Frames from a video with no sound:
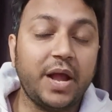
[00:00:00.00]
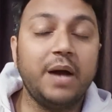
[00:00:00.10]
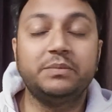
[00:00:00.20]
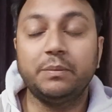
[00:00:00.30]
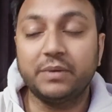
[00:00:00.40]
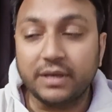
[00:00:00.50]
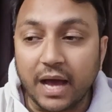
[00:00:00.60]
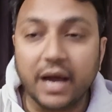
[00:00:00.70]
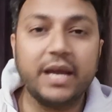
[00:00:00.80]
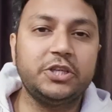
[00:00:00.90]
आप सब
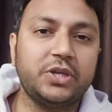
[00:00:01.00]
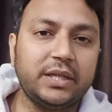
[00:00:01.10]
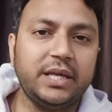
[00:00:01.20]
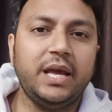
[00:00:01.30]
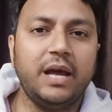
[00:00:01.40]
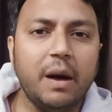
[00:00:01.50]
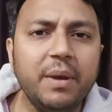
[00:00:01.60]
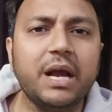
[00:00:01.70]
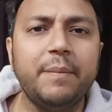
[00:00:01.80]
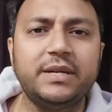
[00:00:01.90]
क्या कहना चाहते हैं
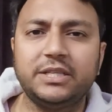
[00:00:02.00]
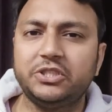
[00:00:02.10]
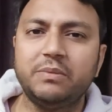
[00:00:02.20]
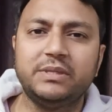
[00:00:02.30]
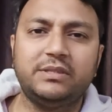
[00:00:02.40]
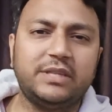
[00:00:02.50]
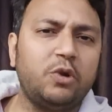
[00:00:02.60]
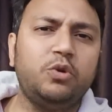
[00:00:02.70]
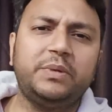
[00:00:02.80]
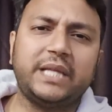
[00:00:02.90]
हमें कमेंट सेक्शन में
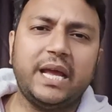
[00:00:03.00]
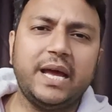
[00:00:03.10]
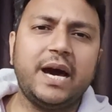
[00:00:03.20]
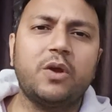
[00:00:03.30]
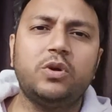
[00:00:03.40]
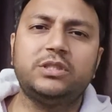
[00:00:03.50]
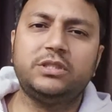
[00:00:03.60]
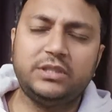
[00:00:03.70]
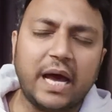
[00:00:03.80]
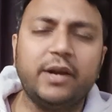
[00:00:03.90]
जरूर बताएं यार और
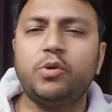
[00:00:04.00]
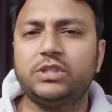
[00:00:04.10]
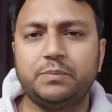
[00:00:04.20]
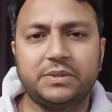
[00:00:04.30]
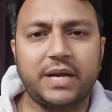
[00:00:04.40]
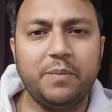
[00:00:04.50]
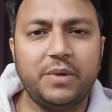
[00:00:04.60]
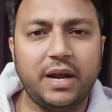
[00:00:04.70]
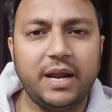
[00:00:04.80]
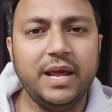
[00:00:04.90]
चैनल को सब्सक्राइब
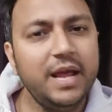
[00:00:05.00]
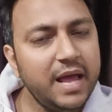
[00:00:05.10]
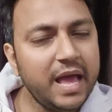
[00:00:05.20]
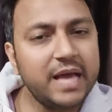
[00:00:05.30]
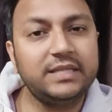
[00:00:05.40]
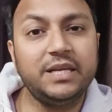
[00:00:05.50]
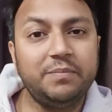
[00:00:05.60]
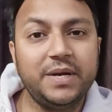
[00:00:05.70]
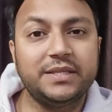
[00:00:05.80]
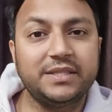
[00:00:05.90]
कर लें ऐसी
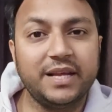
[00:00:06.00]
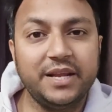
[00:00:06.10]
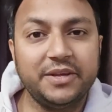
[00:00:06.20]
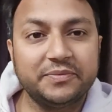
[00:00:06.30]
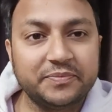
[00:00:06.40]
अपडेट्स के लिए